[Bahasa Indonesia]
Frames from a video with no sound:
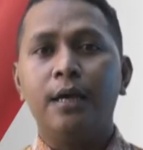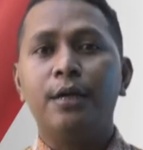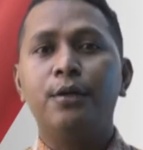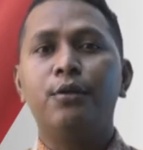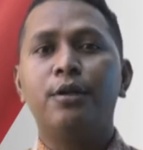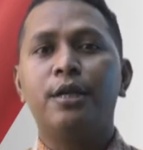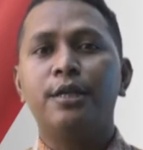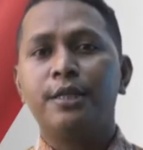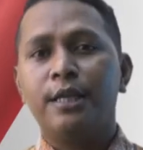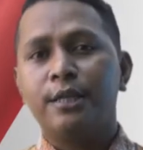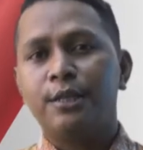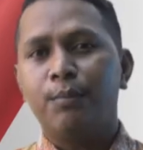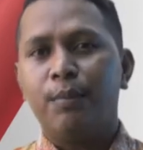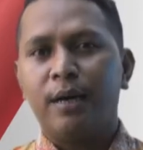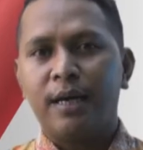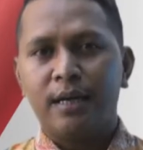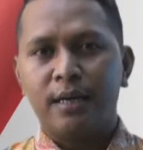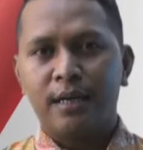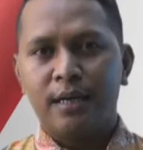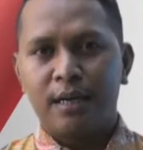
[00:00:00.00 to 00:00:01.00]
Indonesia
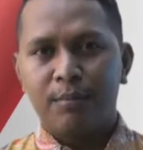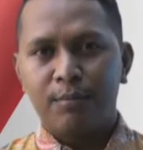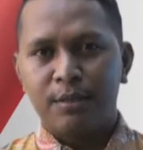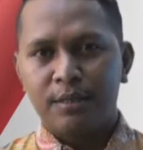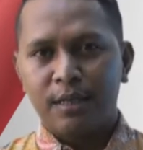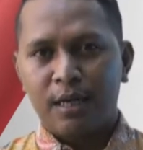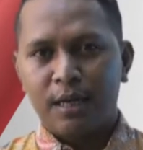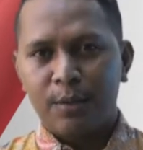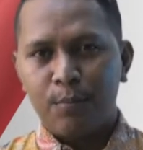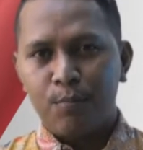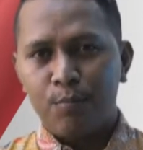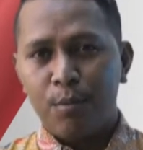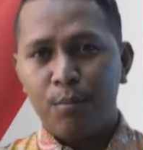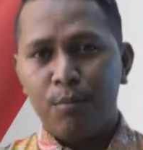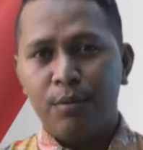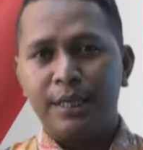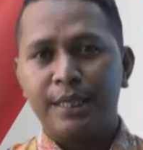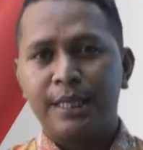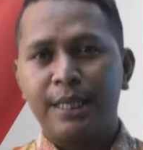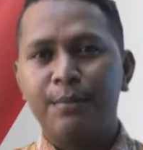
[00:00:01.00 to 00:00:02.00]
sebagai negara besar
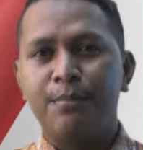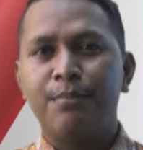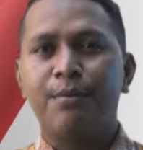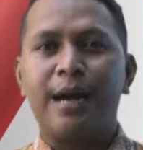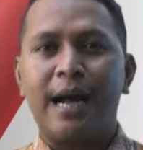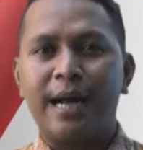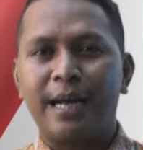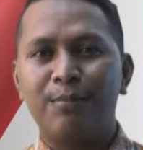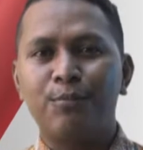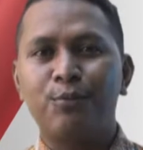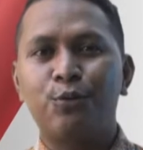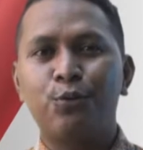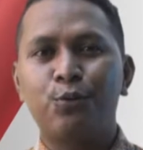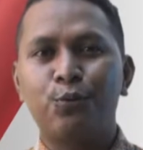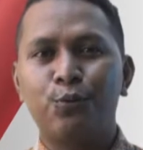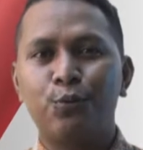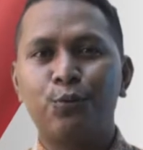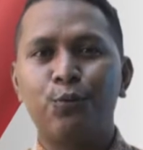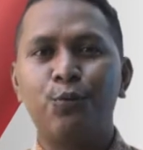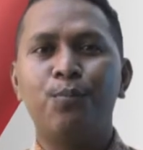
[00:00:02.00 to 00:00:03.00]
memiliki beragam
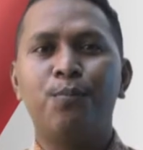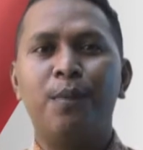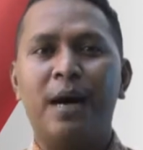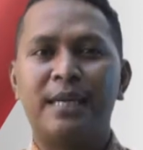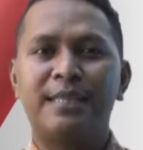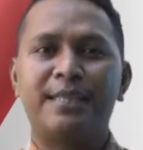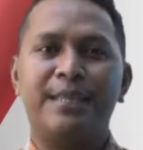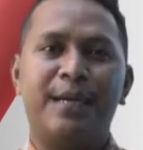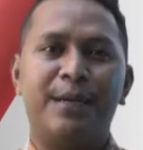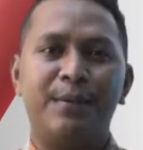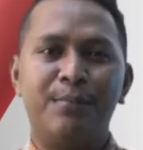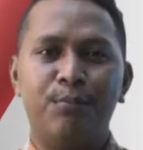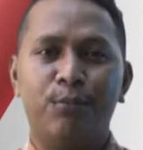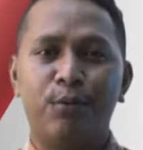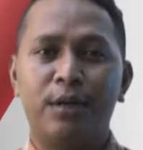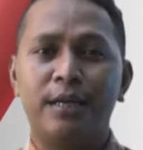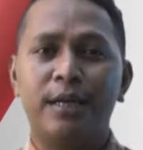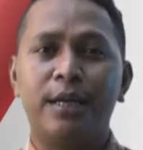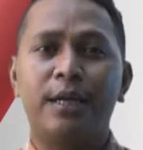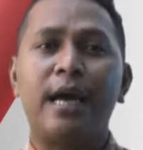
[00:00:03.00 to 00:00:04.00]
suku bangsa,
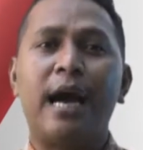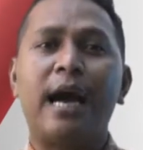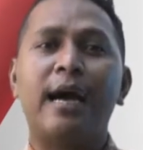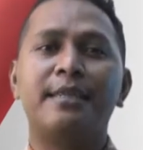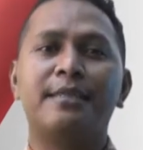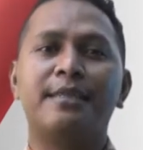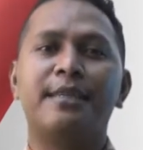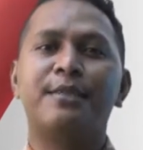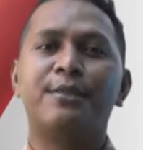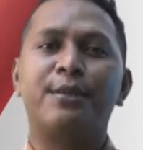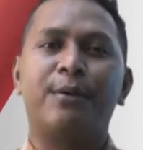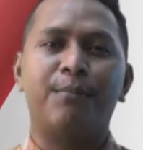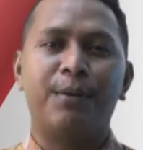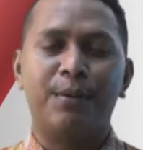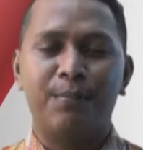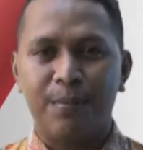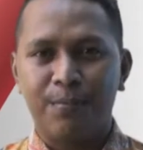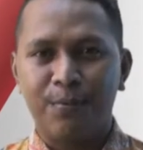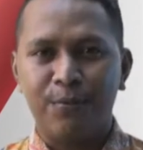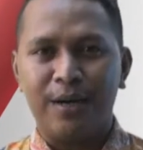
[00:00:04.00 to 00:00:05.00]
mulai dari Aceh
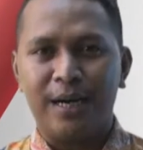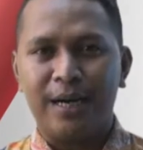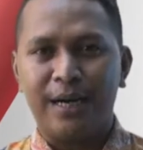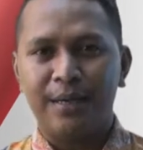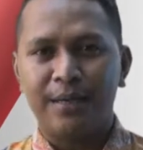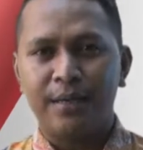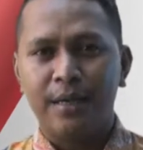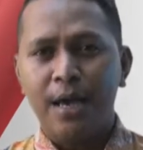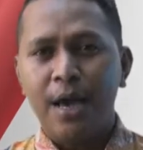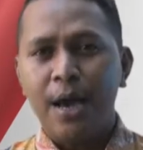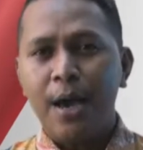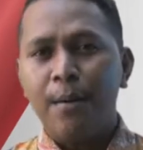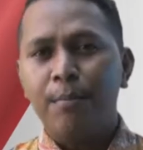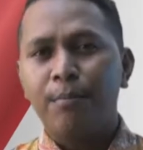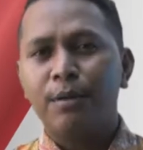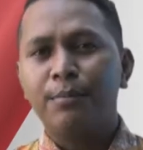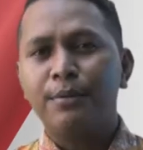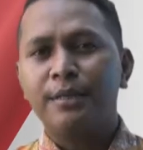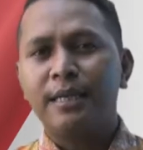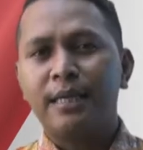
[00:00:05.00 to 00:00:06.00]
sampai Papua.
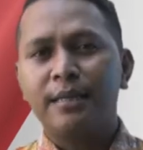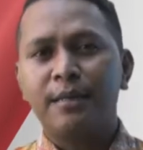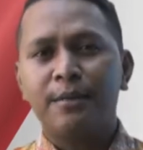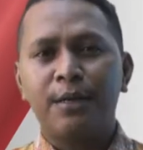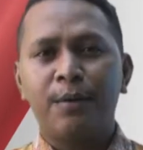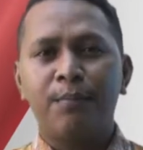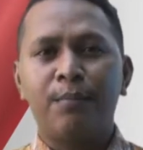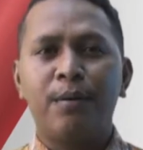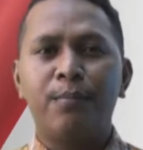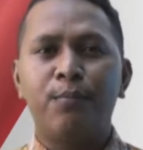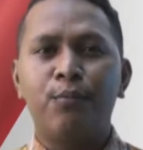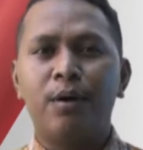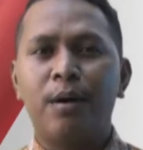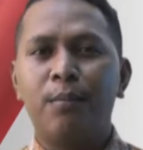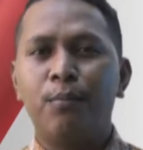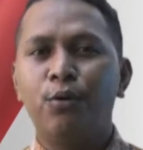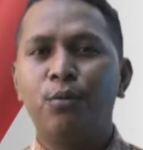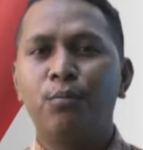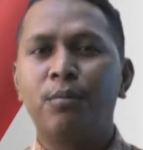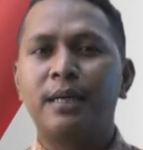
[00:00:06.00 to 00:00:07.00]
Berbicara tentang
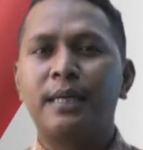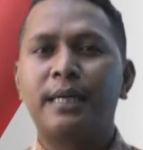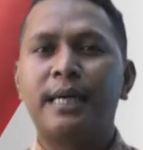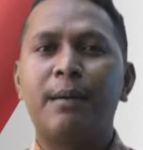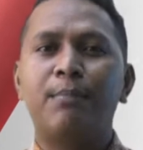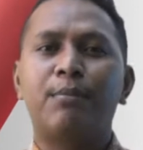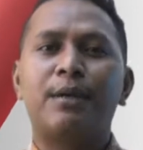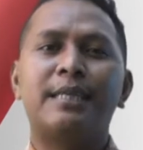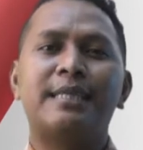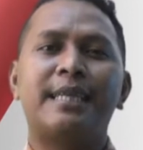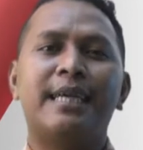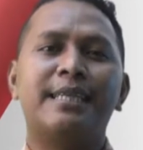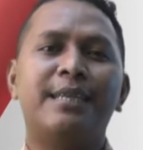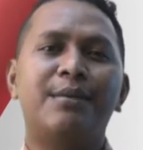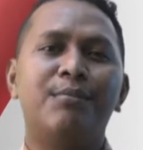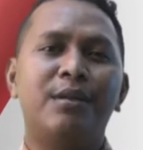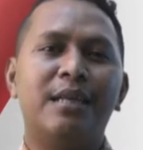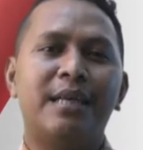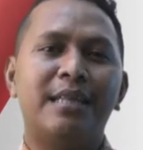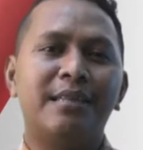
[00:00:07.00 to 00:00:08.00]
Papua belum lengkap
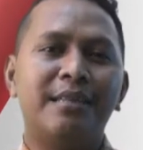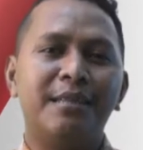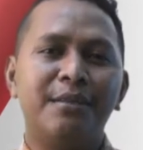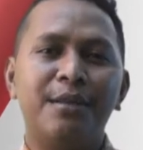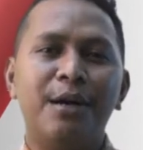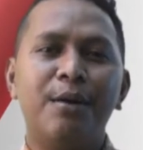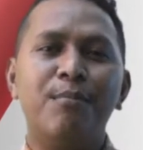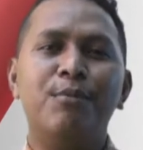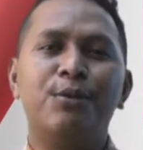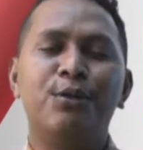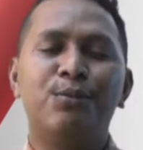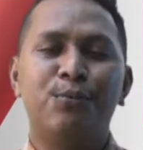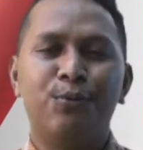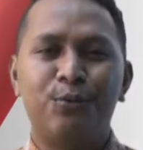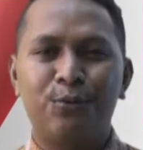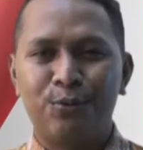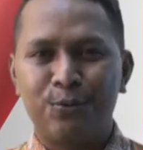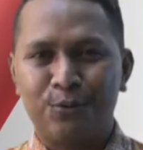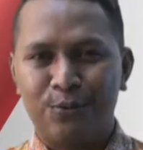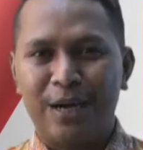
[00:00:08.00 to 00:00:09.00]
rasanya bila tidak
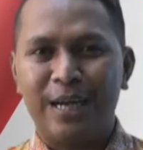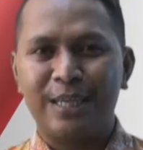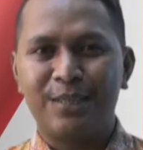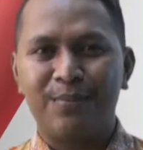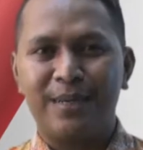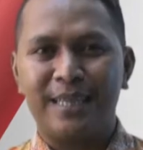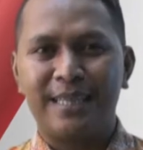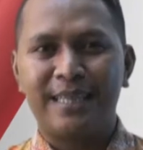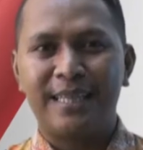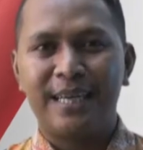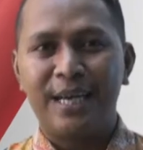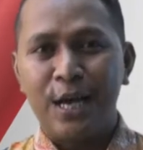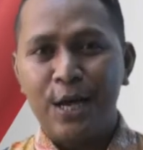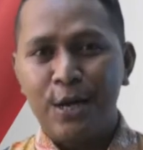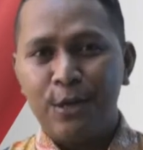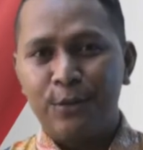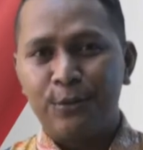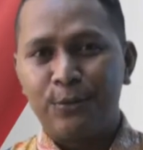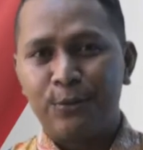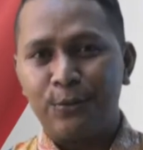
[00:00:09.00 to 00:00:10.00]
menyebut suku Asmat,
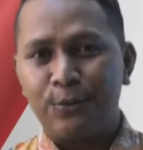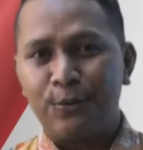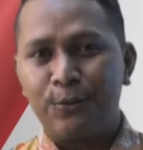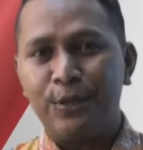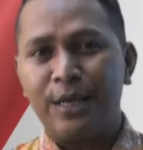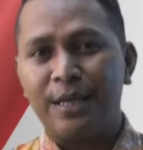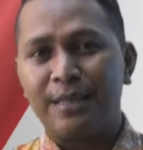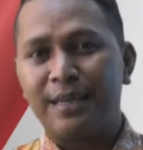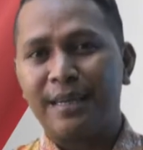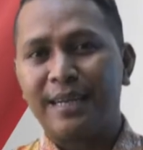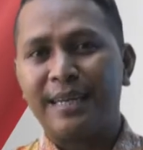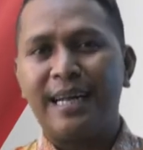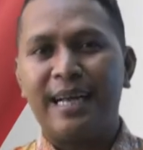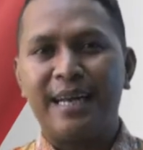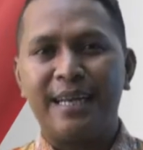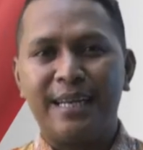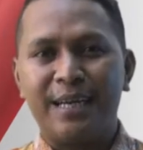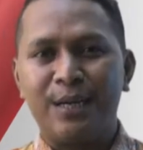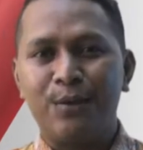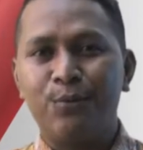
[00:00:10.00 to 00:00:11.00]
suku yang
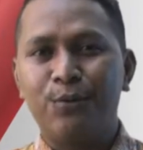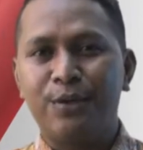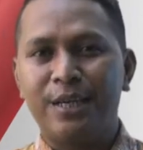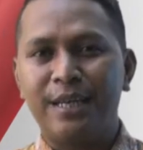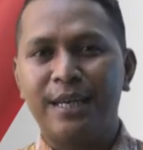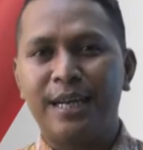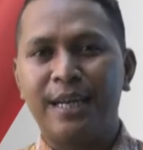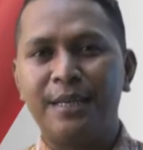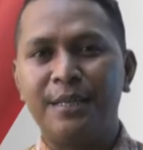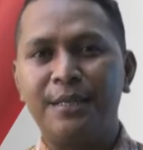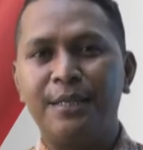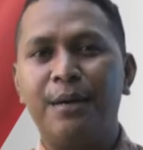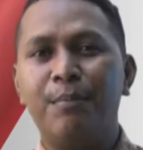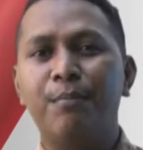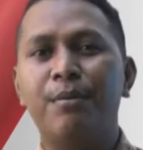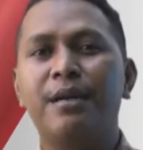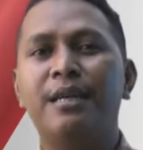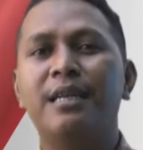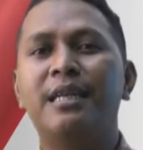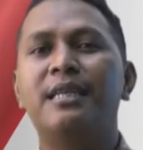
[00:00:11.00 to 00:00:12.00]
terkenal dengan ukiran
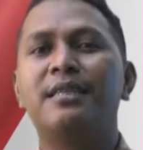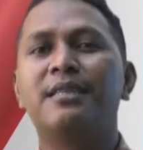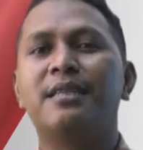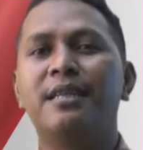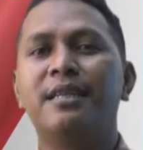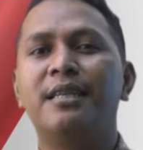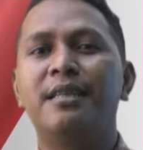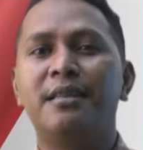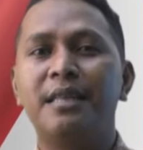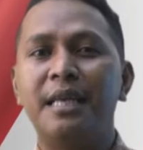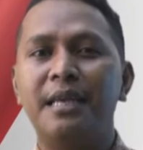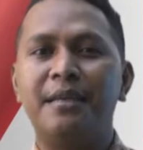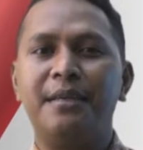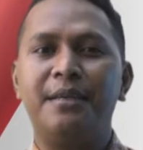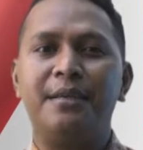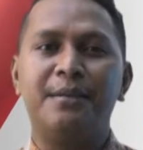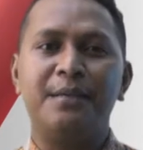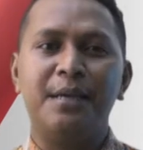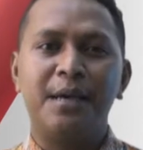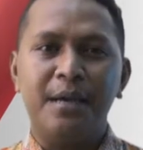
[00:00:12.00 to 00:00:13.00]
yang bernilai seni
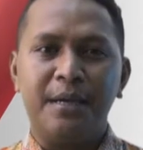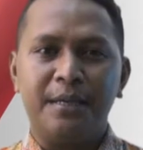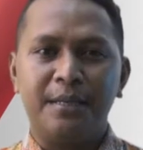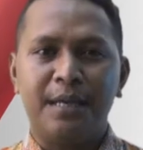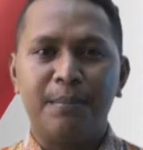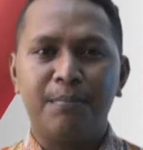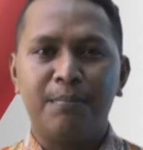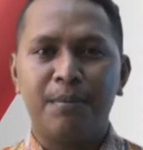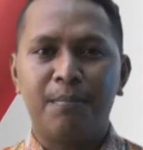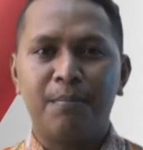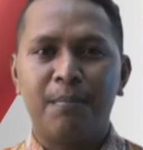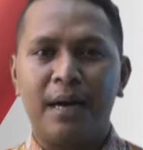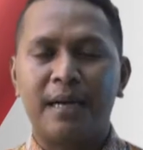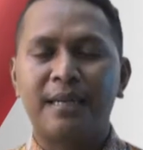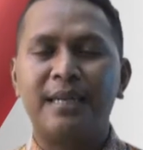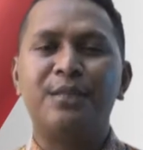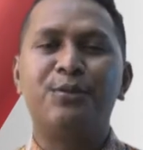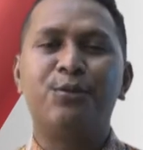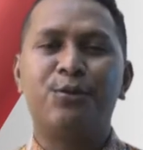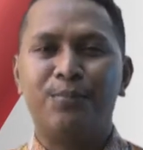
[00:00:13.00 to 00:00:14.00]
tinggi dan
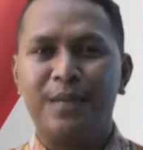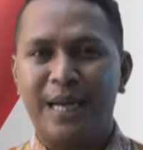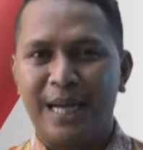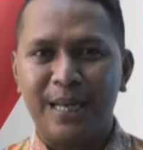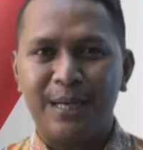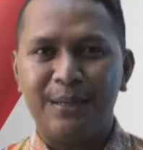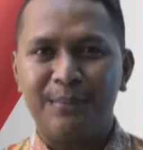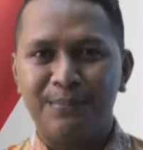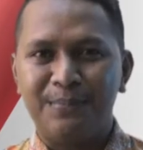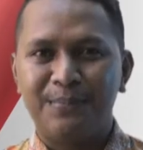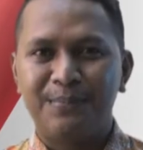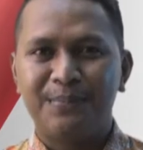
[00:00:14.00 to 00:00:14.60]
bermakna cukup dalam.